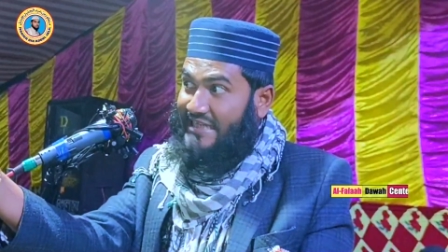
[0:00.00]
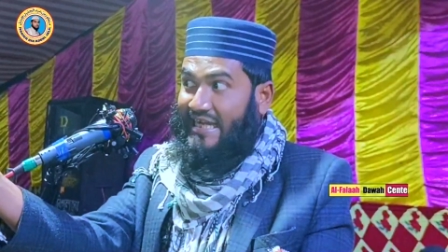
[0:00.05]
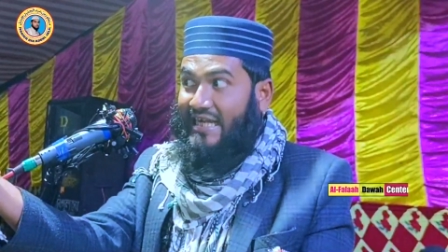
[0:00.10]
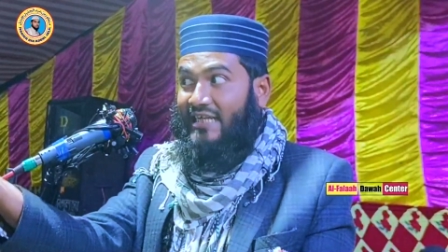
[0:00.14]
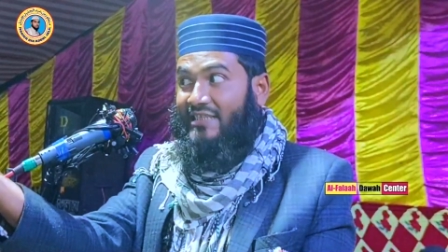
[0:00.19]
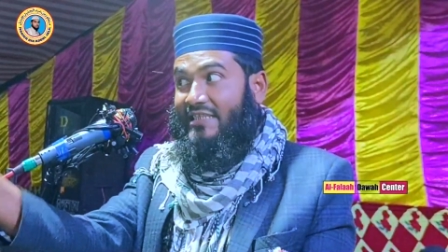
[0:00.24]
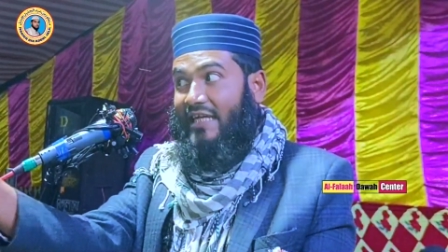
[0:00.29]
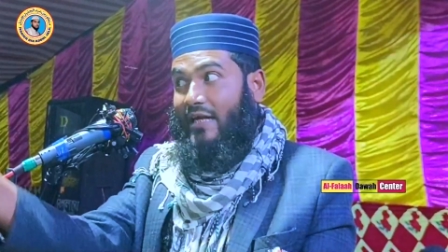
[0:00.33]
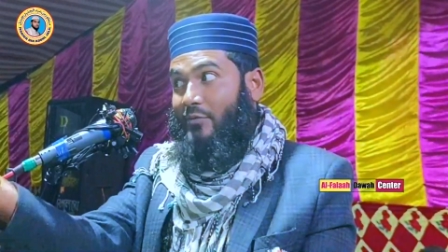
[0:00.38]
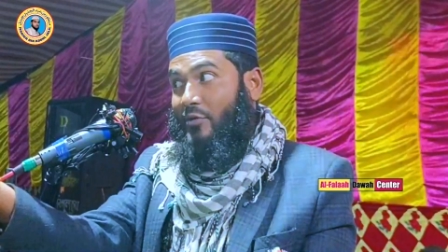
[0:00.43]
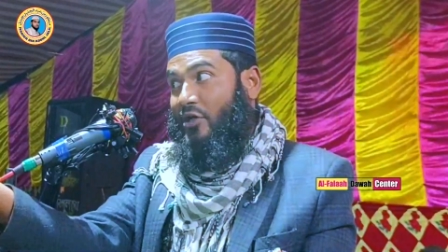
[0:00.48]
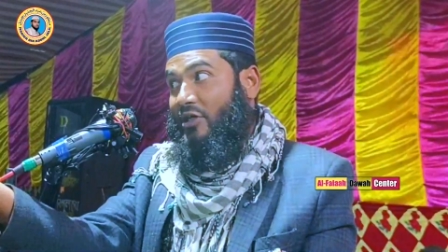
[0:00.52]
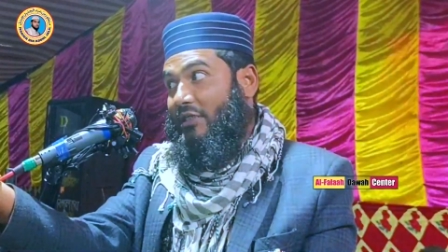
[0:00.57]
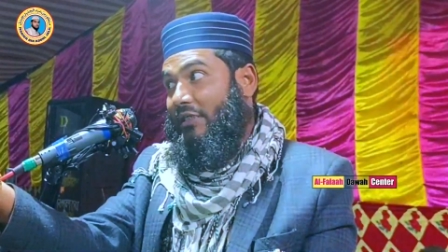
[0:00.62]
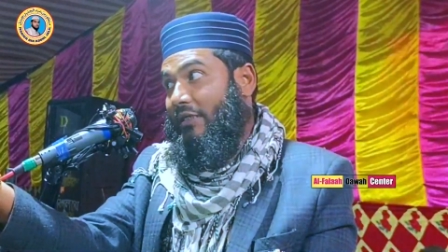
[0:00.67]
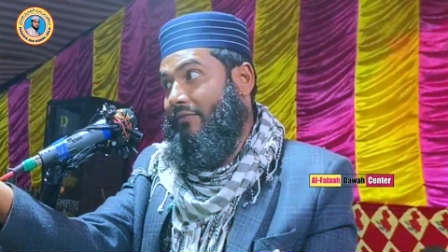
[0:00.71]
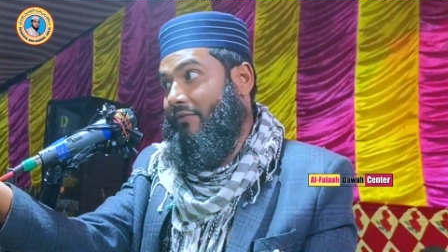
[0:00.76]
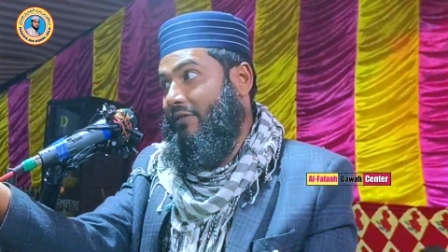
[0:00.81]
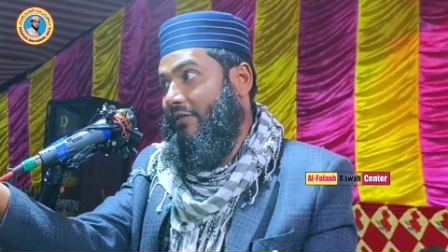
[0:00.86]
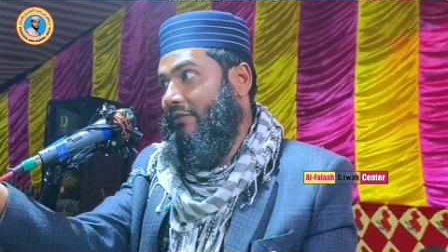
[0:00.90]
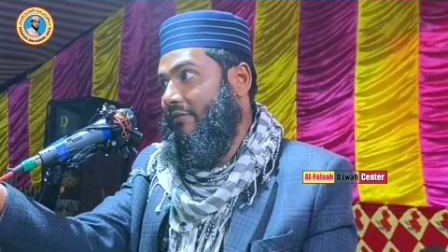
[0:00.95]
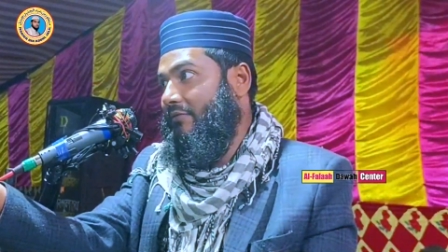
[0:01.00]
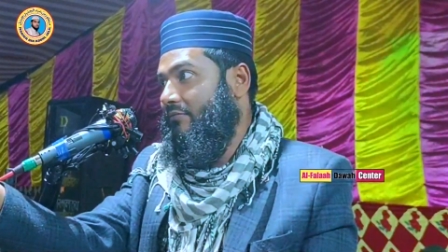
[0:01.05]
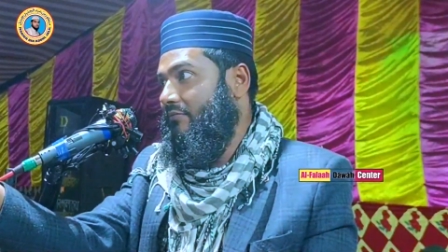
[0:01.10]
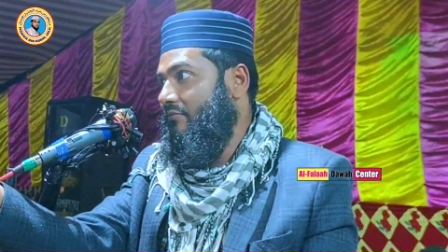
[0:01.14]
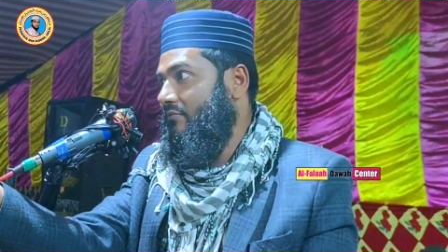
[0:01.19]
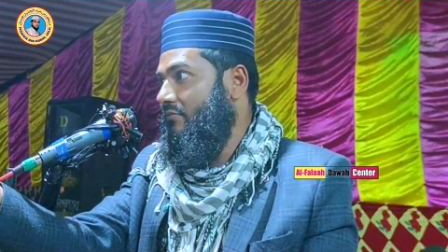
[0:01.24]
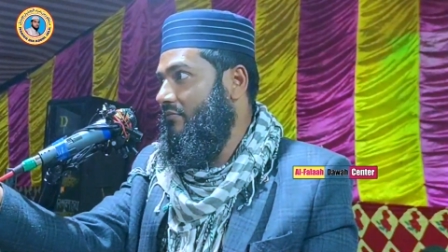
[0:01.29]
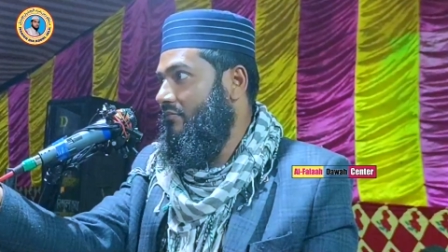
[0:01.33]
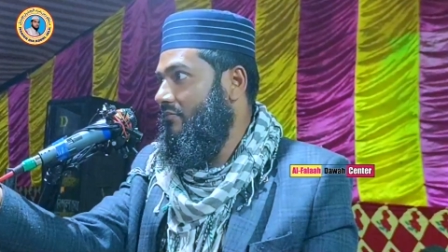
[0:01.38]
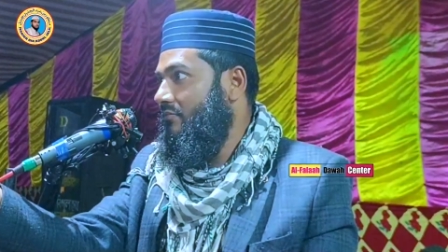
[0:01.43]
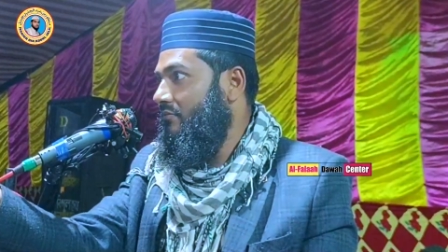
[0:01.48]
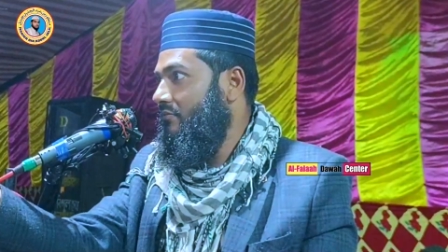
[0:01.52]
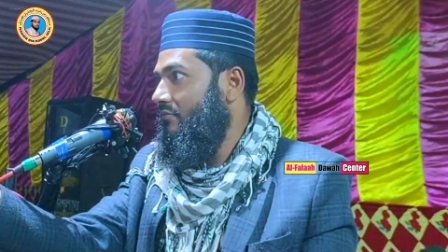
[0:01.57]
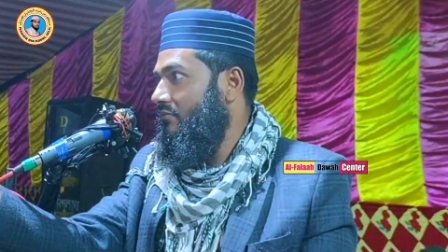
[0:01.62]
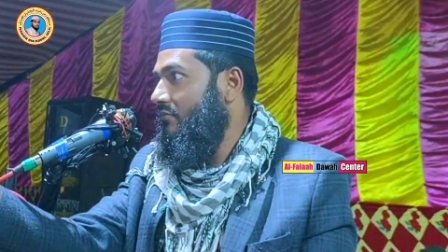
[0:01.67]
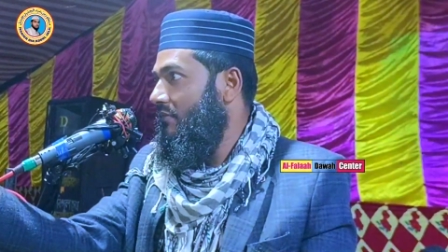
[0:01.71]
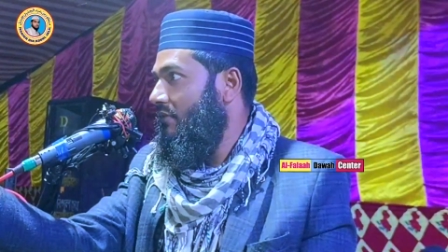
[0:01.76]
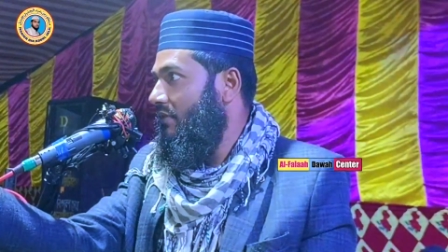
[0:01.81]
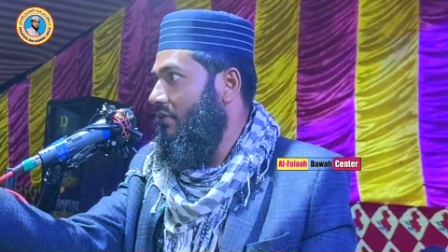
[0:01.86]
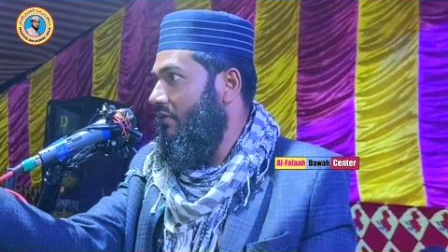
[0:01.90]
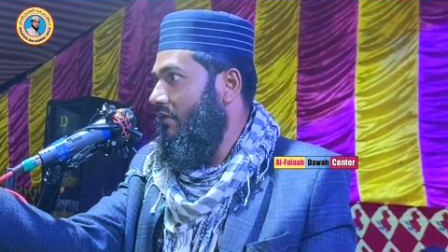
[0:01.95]
চাকা জাম হয়ে যাবে
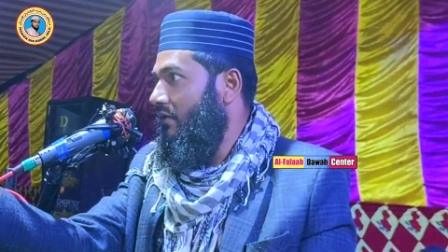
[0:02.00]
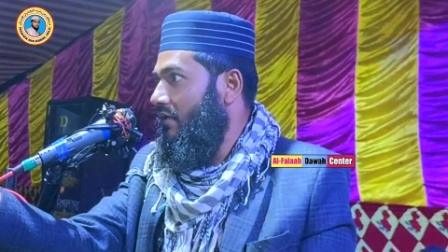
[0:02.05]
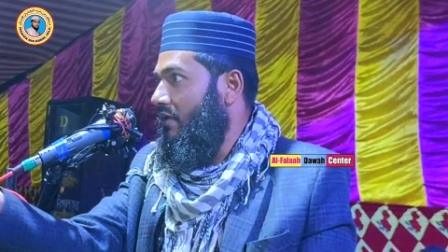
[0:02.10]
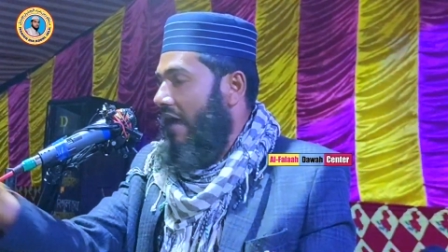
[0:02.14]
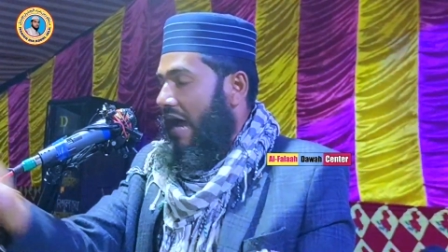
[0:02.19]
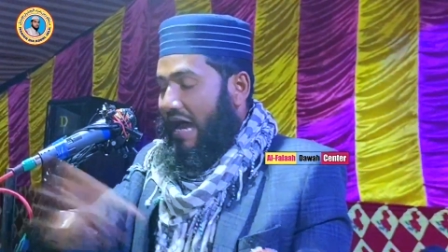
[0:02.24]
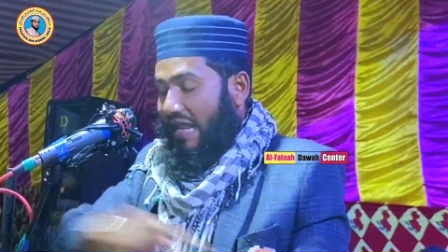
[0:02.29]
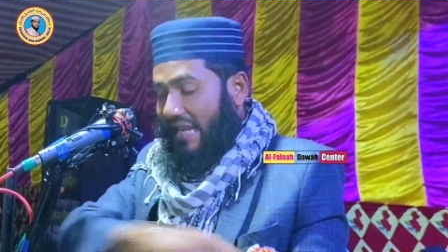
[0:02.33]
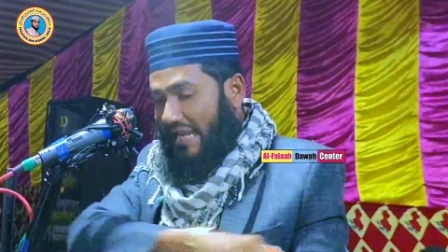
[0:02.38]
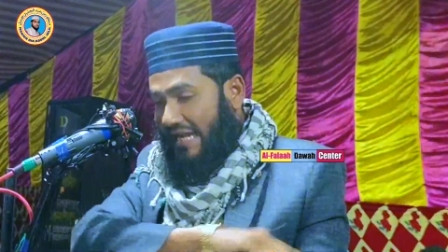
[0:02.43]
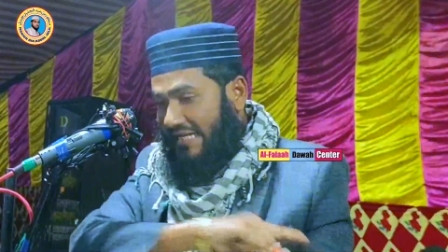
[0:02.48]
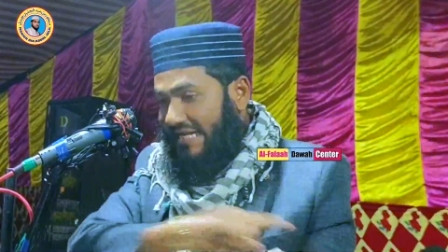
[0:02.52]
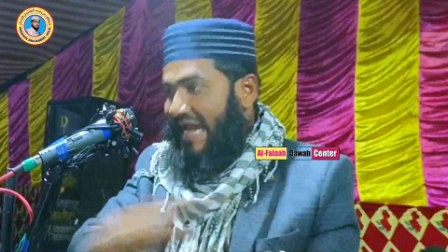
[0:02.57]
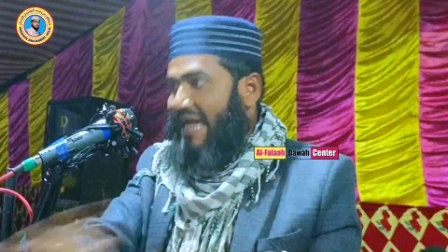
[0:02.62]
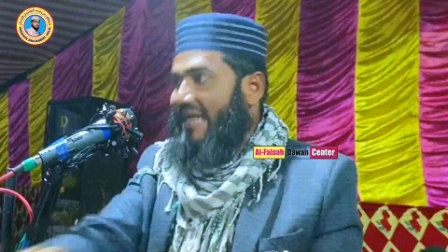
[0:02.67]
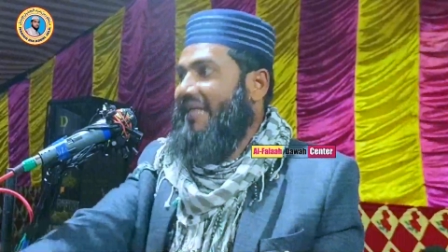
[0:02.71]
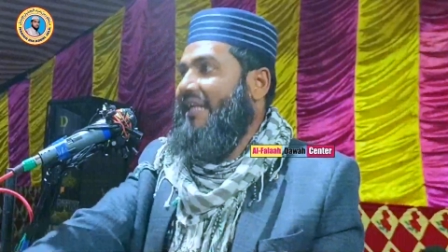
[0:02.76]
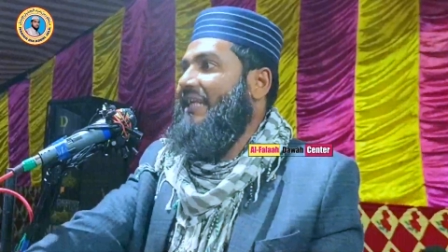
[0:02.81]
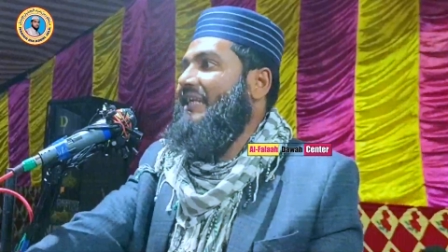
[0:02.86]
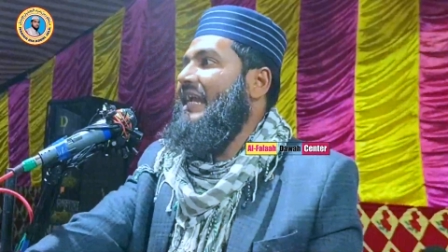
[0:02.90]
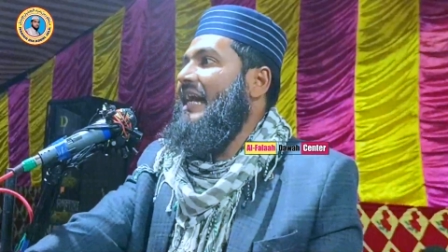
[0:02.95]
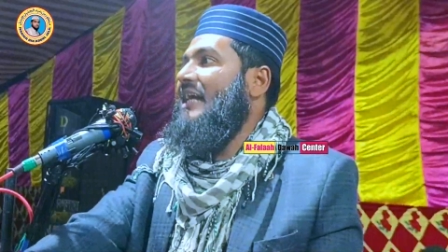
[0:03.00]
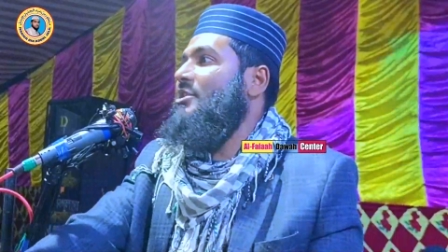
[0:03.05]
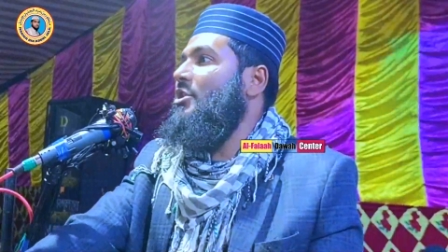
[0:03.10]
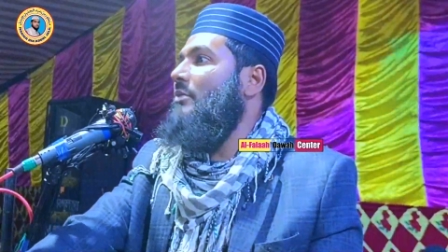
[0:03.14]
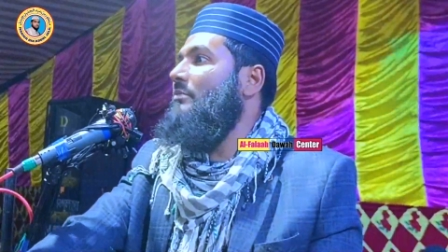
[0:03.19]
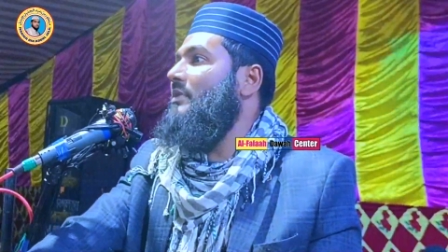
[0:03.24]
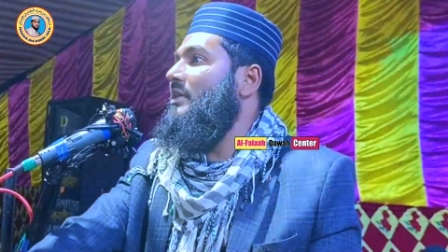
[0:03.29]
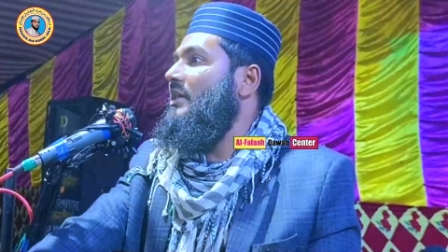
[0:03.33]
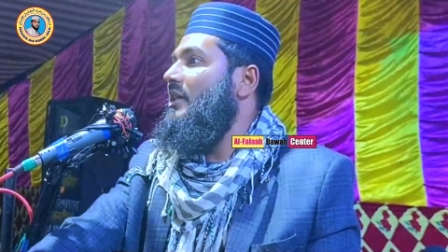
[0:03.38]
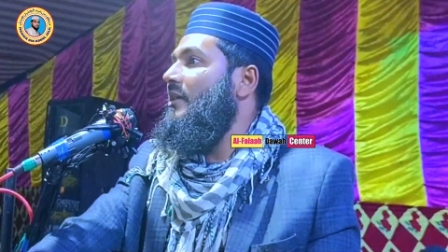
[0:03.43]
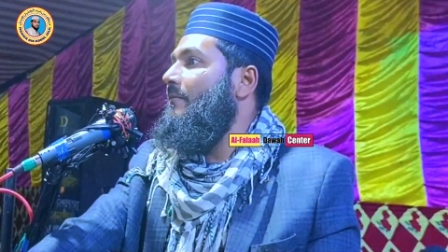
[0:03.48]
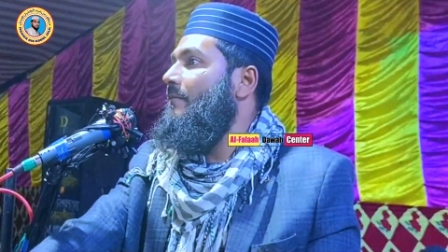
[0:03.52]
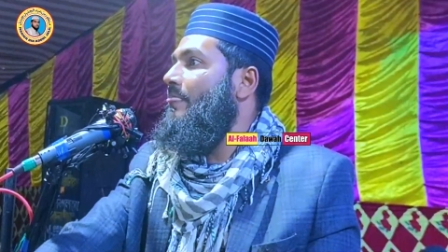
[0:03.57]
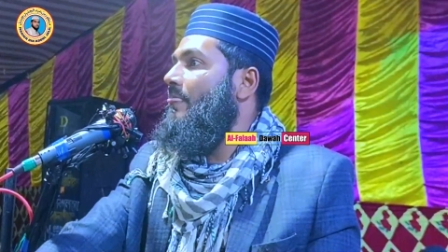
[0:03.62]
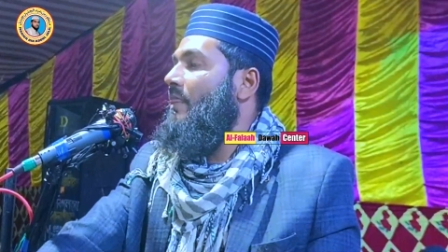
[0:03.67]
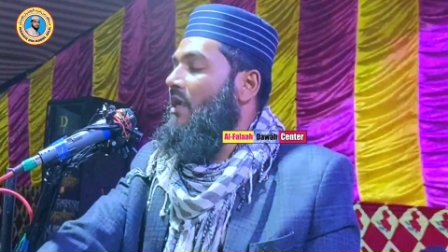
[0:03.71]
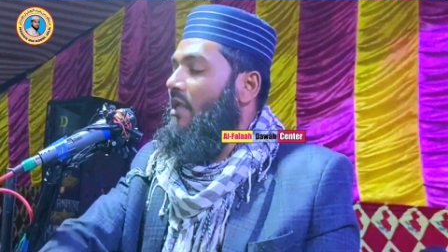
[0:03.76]
আল্লাহ ডাকলেন আদমকে